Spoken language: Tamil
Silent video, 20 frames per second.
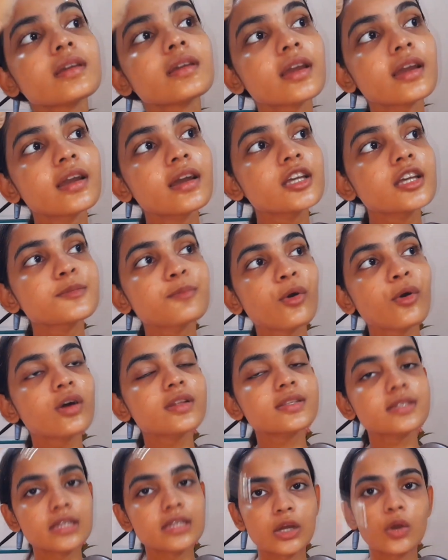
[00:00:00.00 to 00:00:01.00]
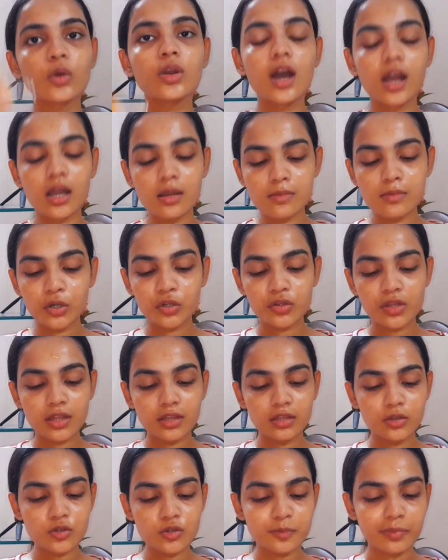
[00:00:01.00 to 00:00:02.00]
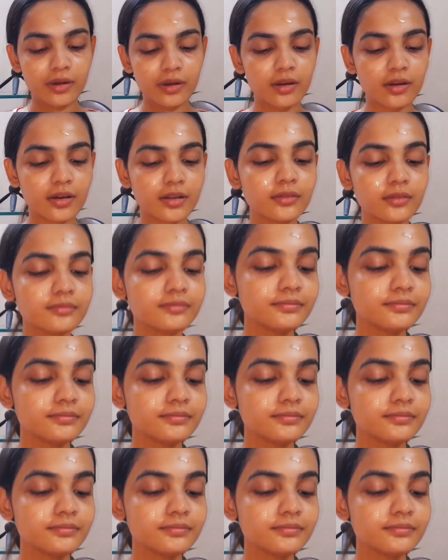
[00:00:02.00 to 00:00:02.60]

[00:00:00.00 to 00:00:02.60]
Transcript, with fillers: எங்கே ஸ்பாட்ஸ் இருக்கோ நான் அங்கே மட்டும்தான் அதை யூஸ் பண்ணுறேன்